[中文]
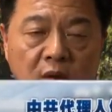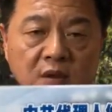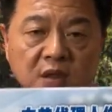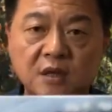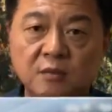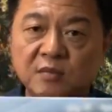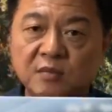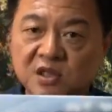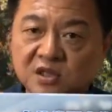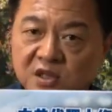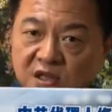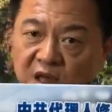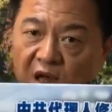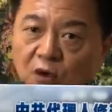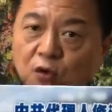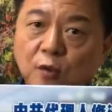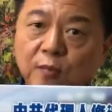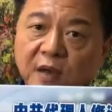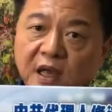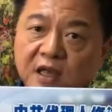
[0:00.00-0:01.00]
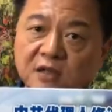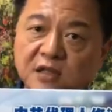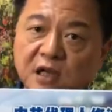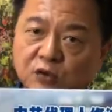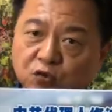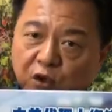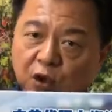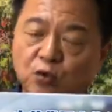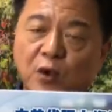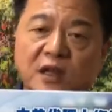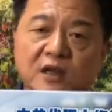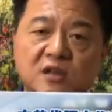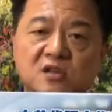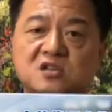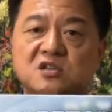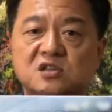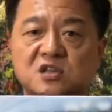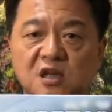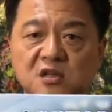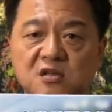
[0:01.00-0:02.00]
但是民进党预备在最短的
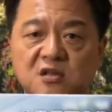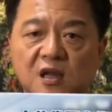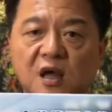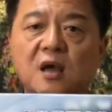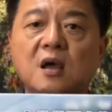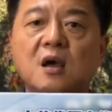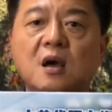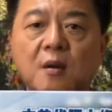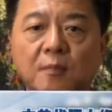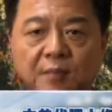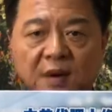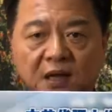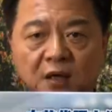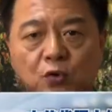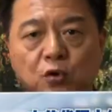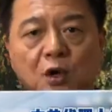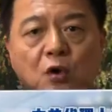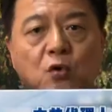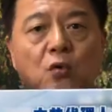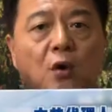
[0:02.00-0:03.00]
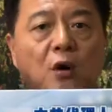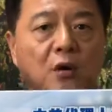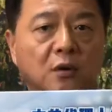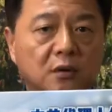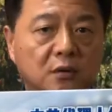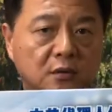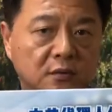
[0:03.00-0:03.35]
时间之内把它推过。